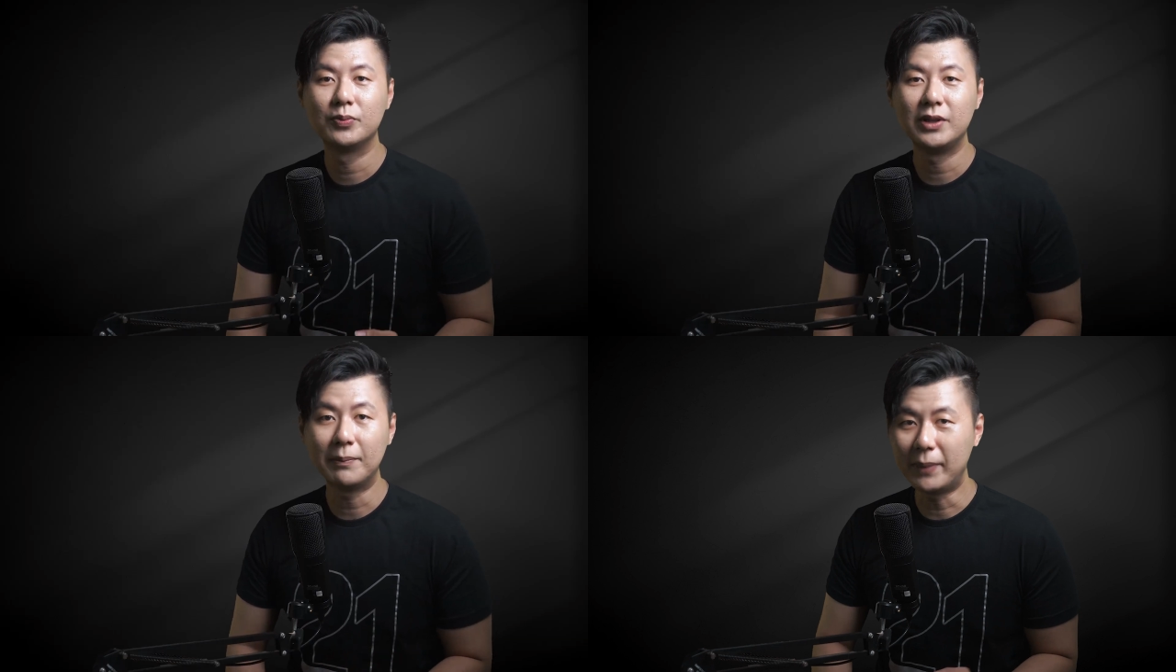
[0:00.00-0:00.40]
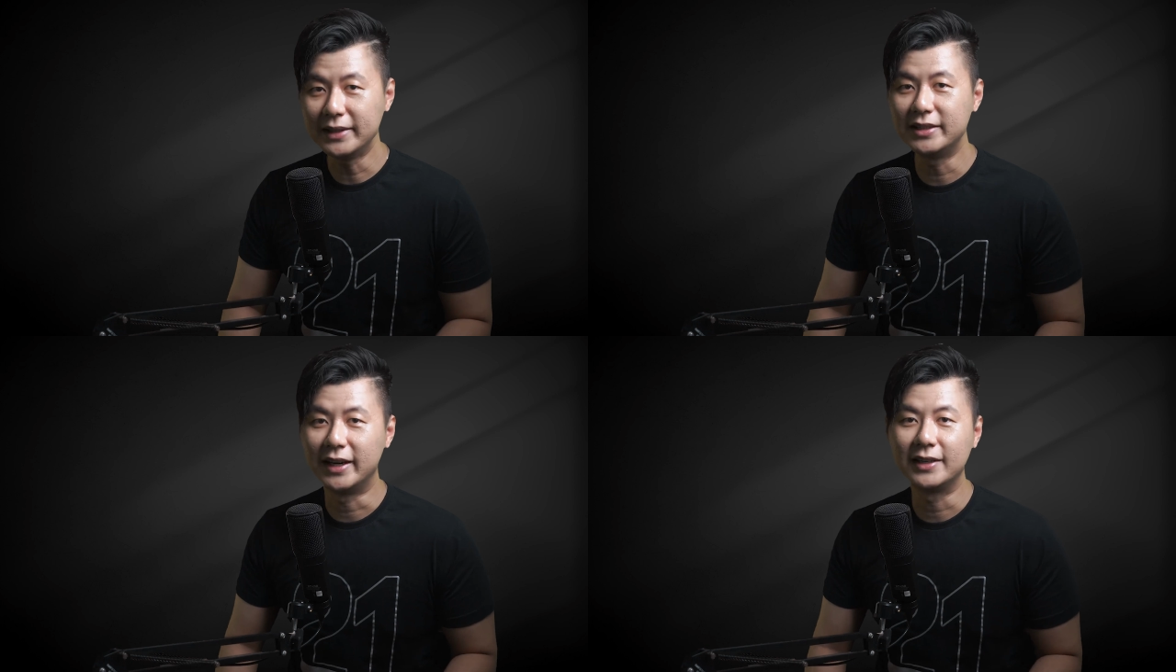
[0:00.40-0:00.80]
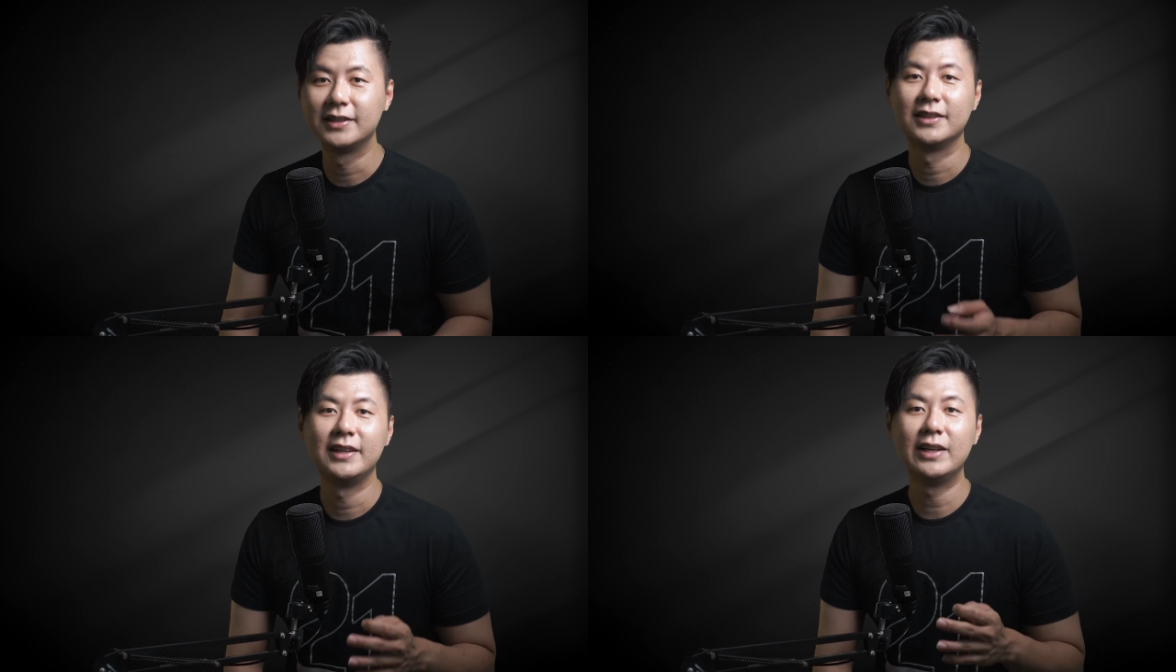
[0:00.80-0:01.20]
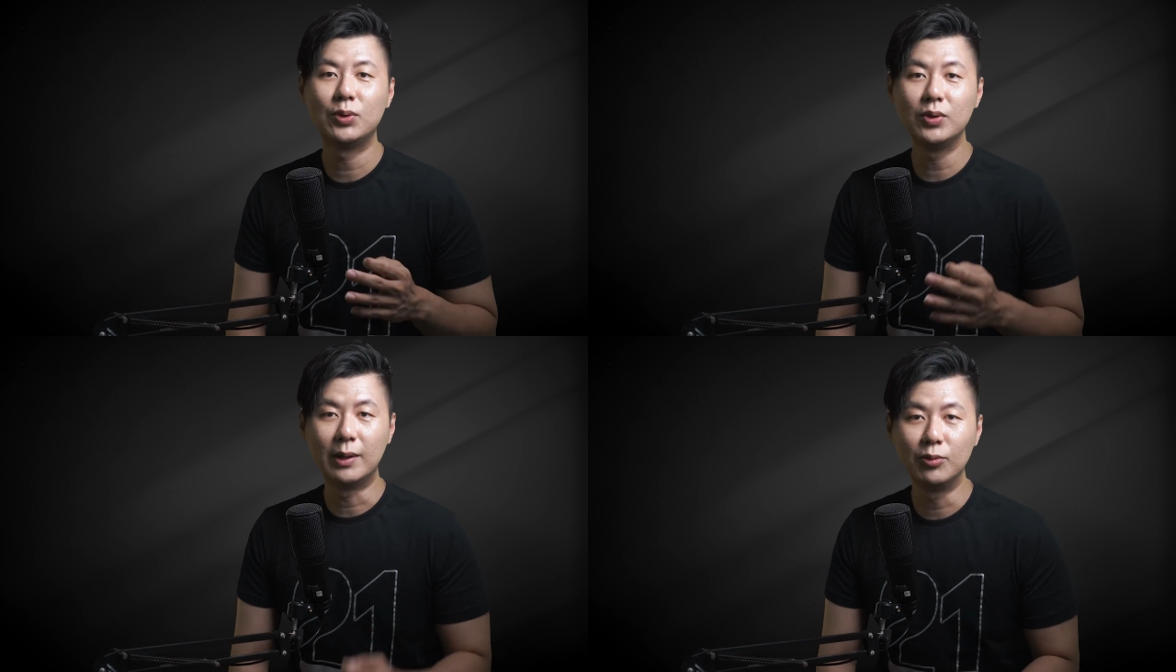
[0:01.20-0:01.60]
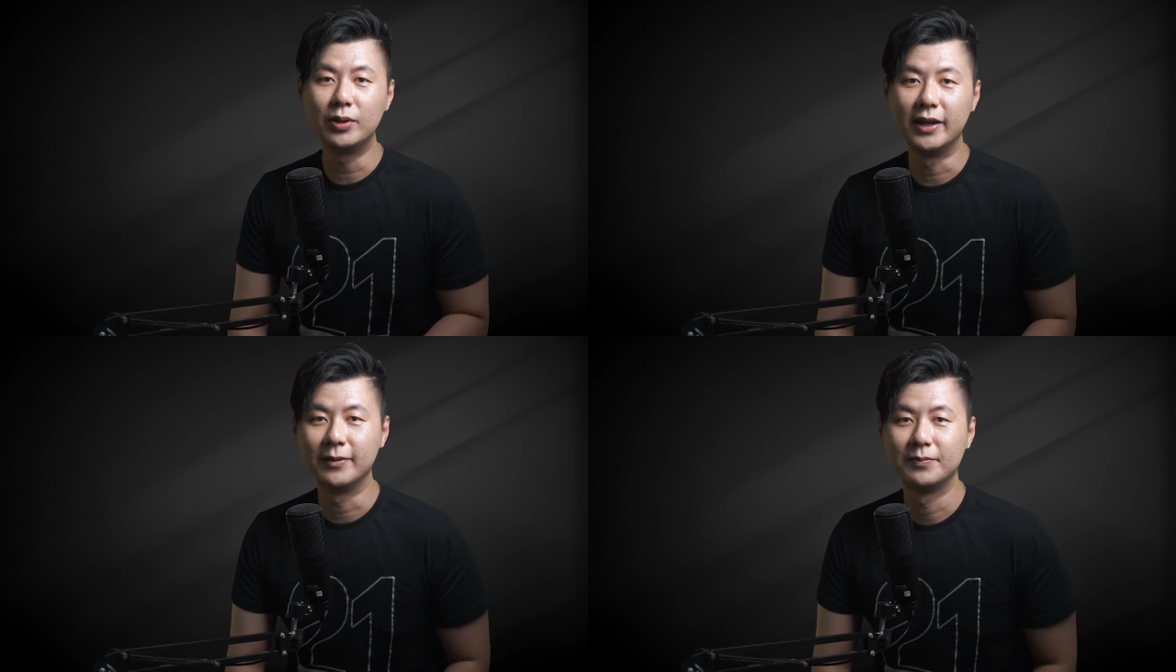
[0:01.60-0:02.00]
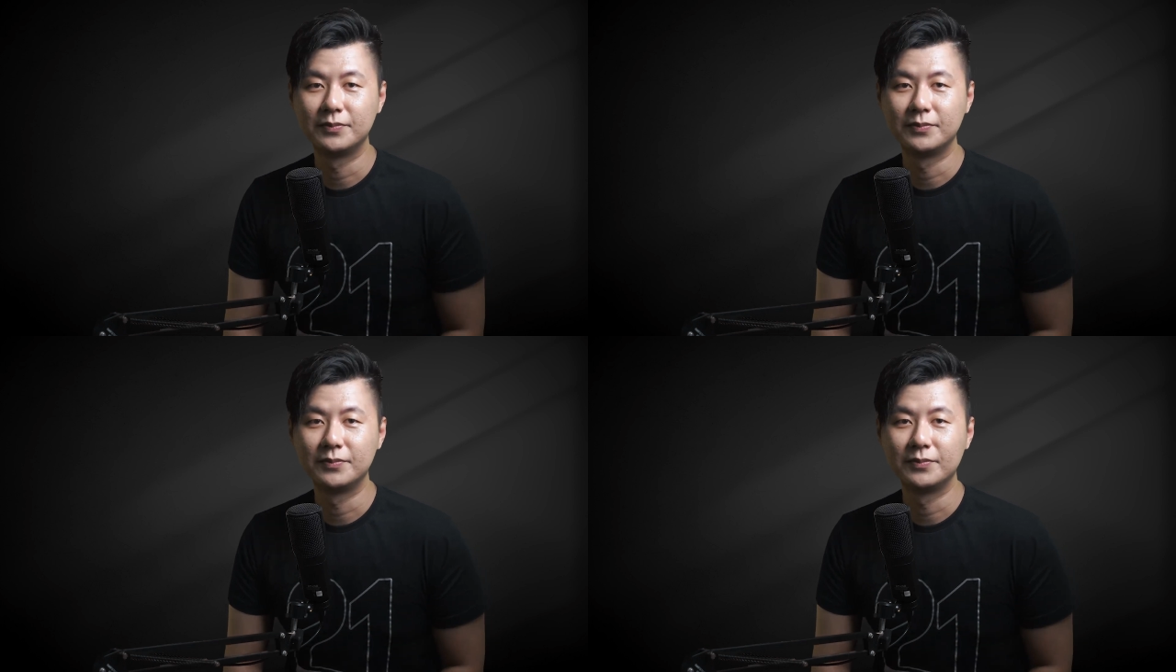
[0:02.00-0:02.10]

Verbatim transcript: yang panjang itu nggak mudah.